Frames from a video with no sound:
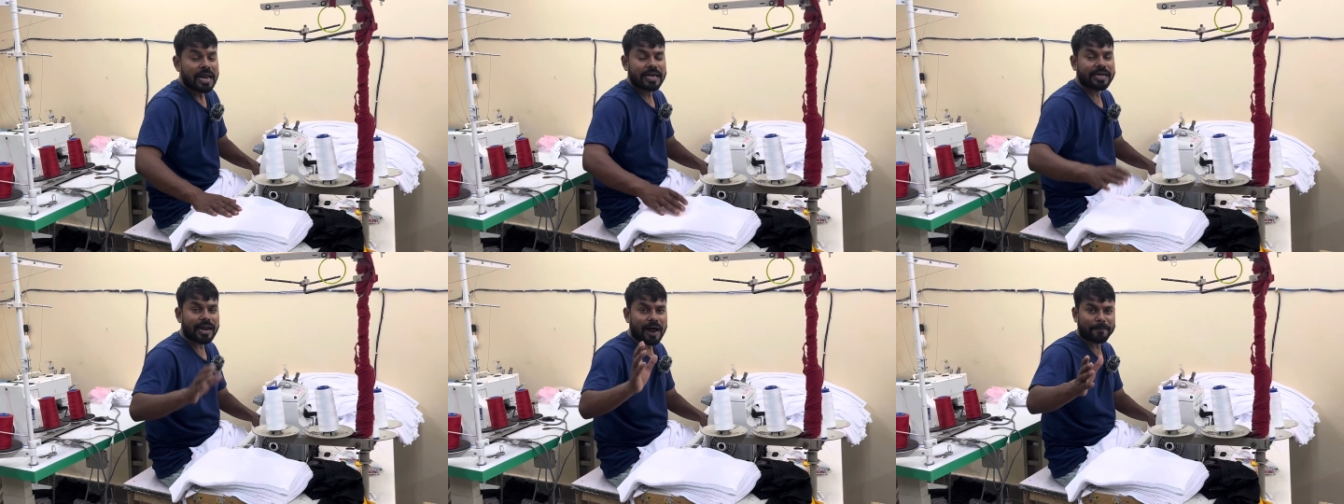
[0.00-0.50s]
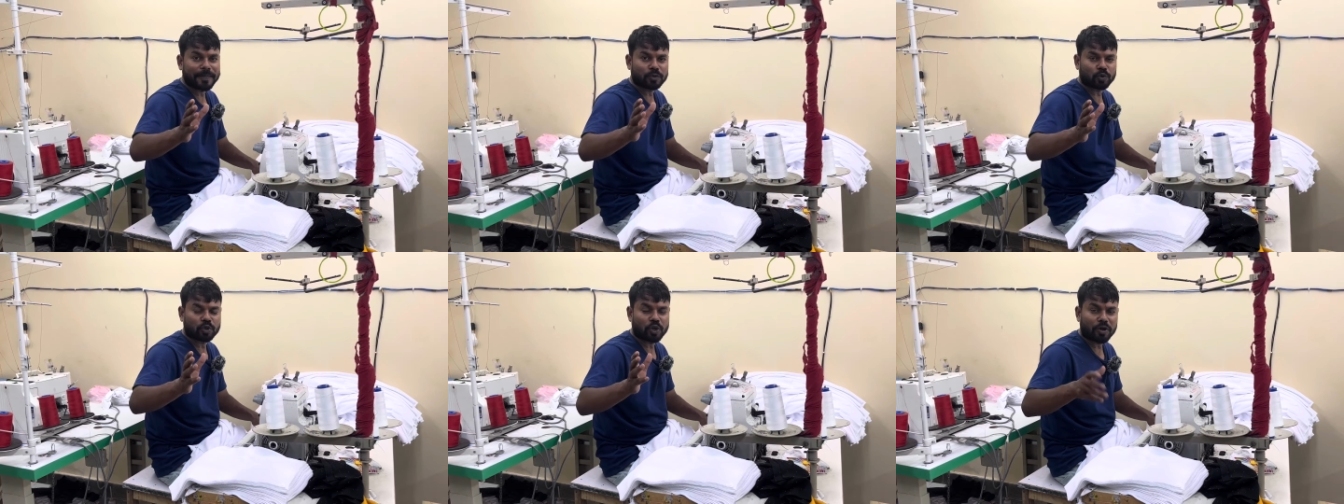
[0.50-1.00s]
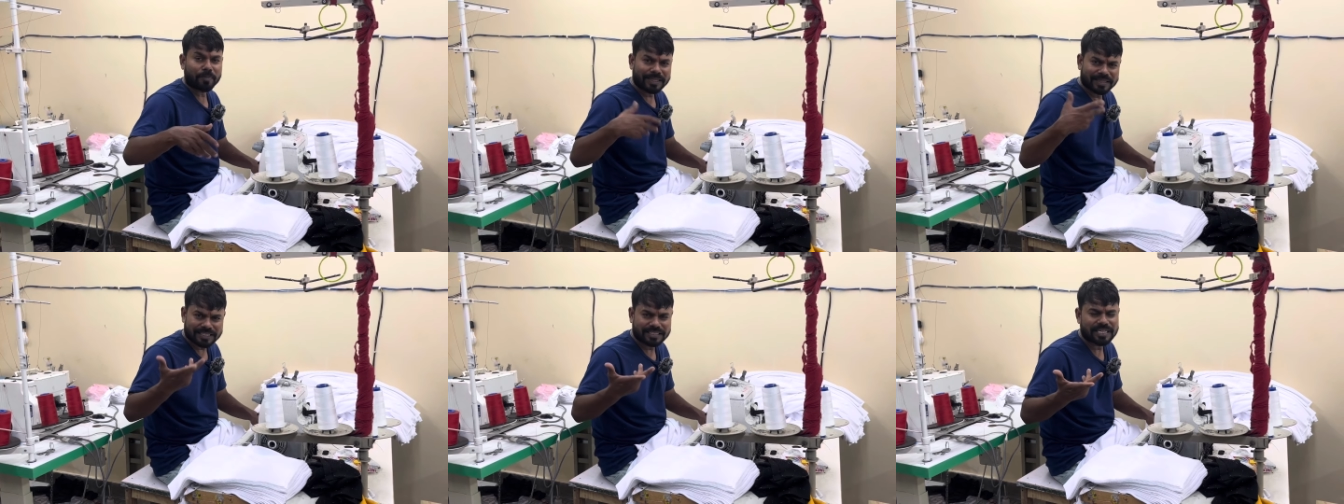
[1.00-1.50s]
लेकिन आप ये सोच रहे हो कि
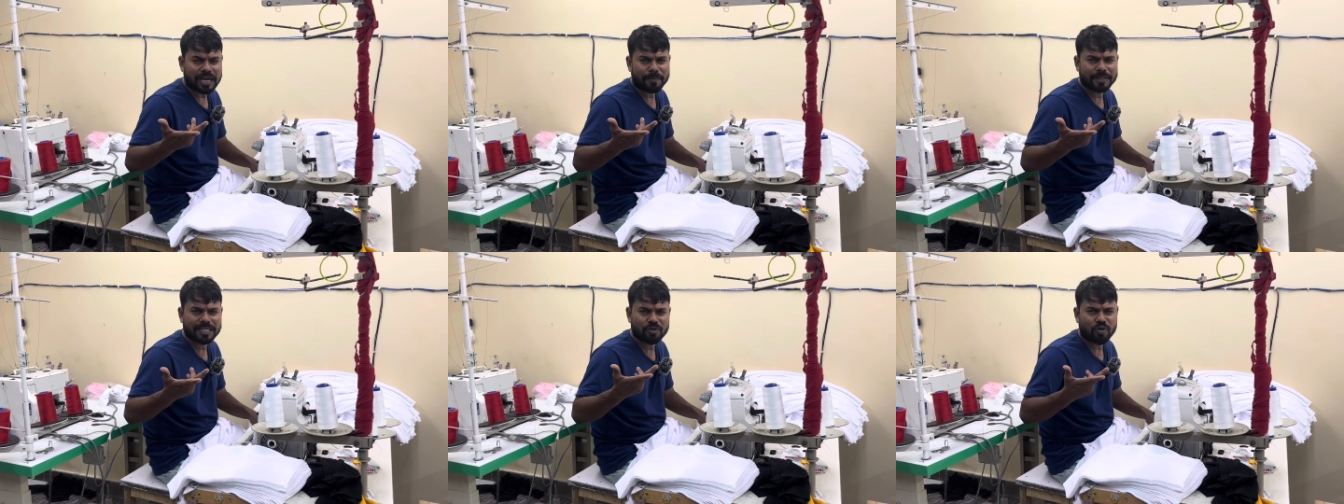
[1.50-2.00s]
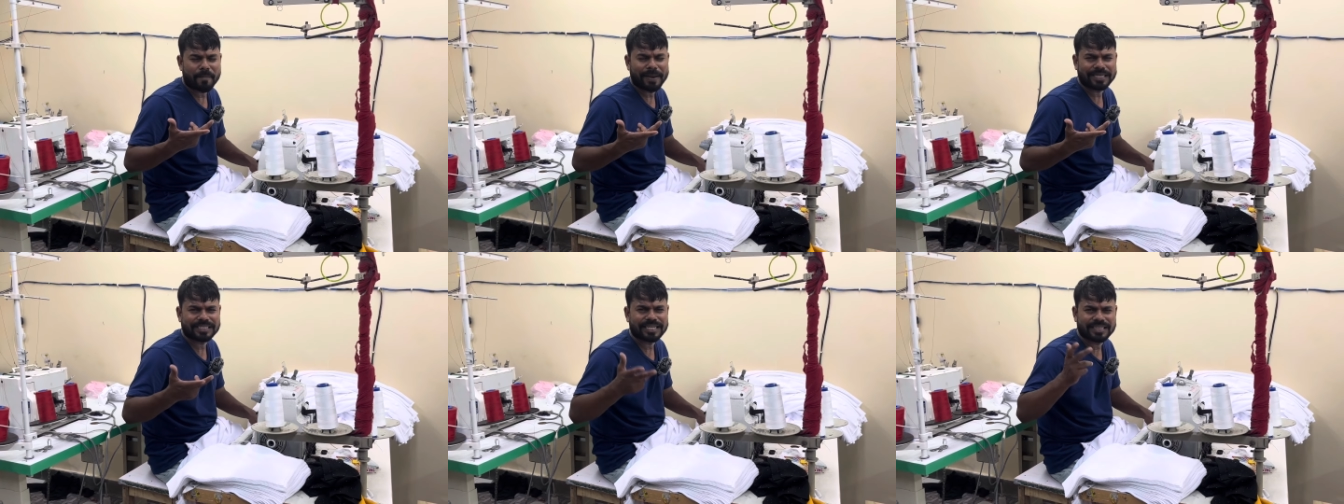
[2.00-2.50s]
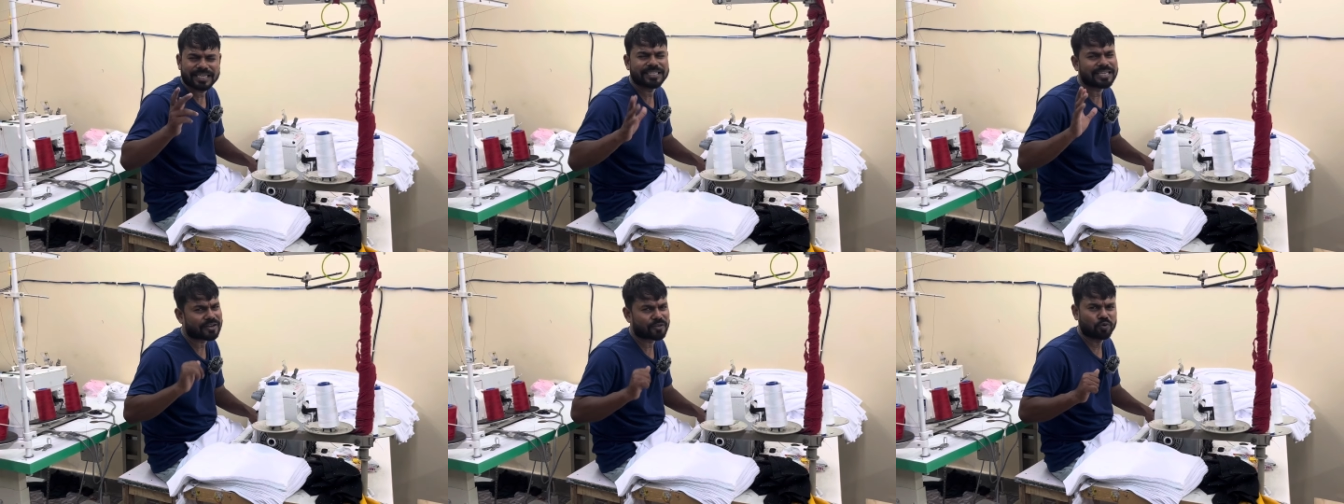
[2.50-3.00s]
मैं दस हजार रुपए दे दूंगा बेस्ट है तीन
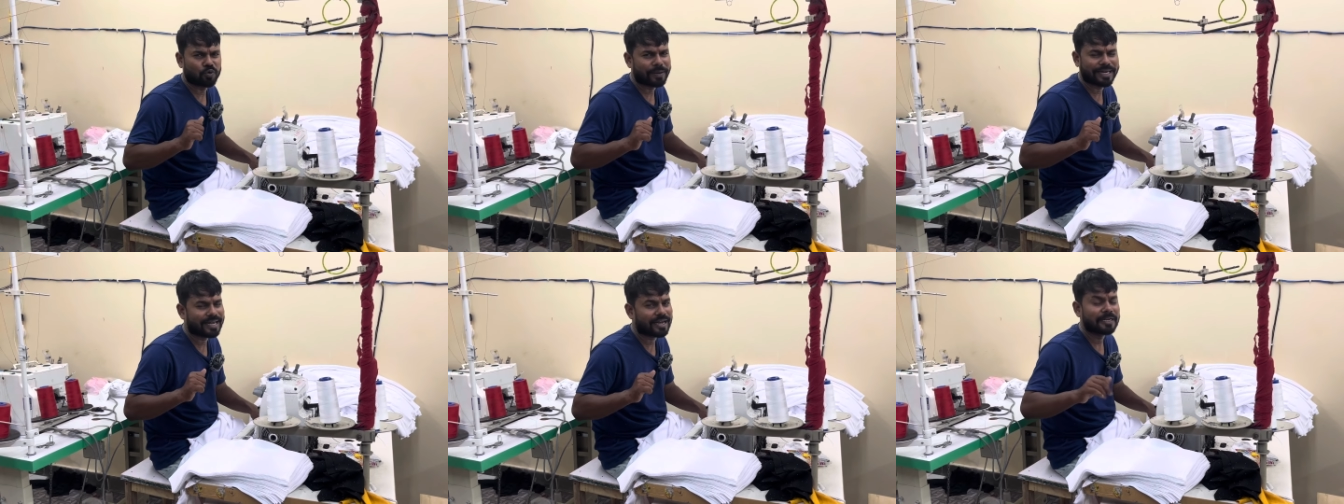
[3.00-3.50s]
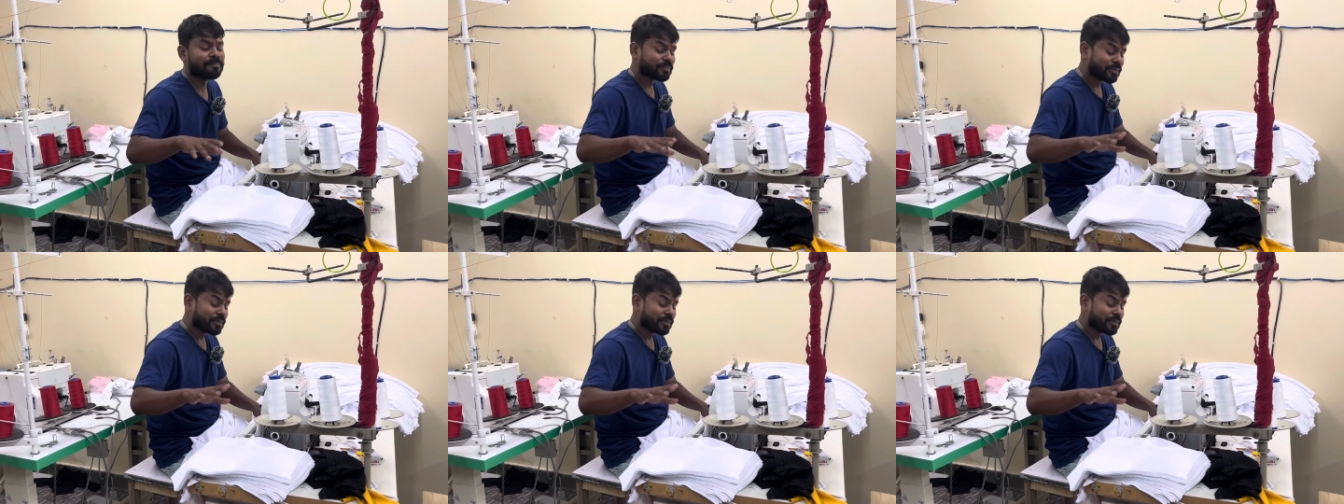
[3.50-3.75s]
हजार क्यों दू महीने का